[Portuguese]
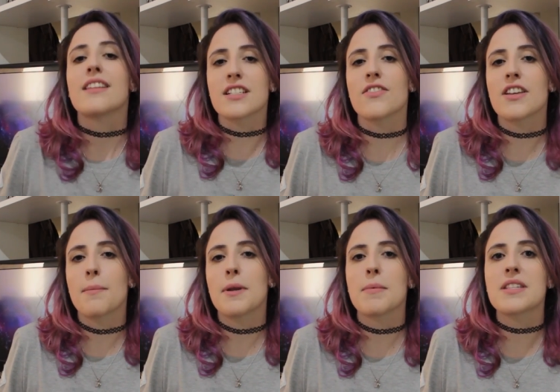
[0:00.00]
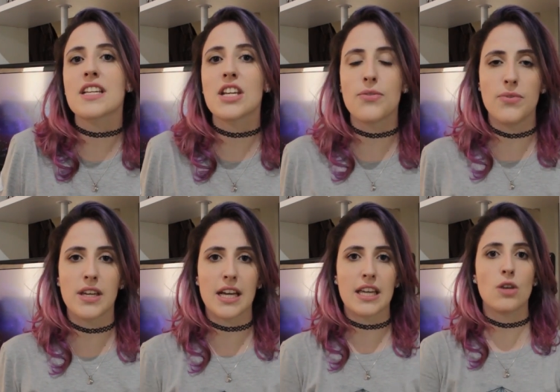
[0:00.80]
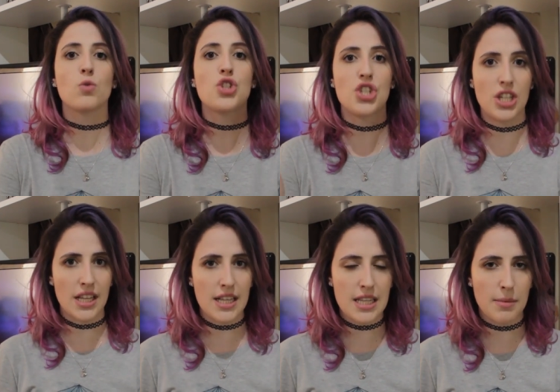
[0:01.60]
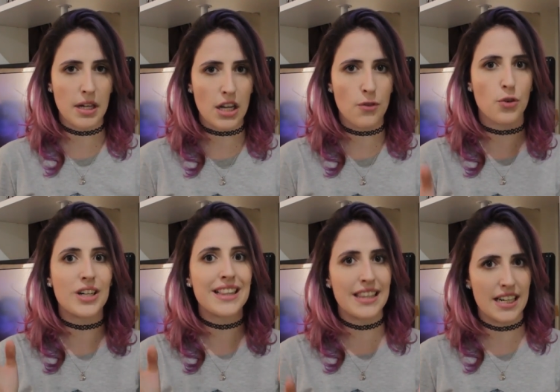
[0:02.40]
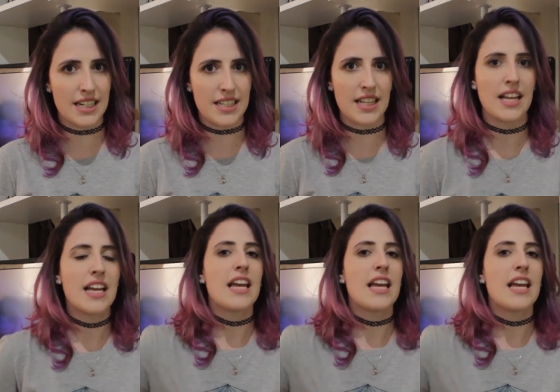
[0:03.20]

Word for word: Terça-feira prima significa que o dia da semana que for terça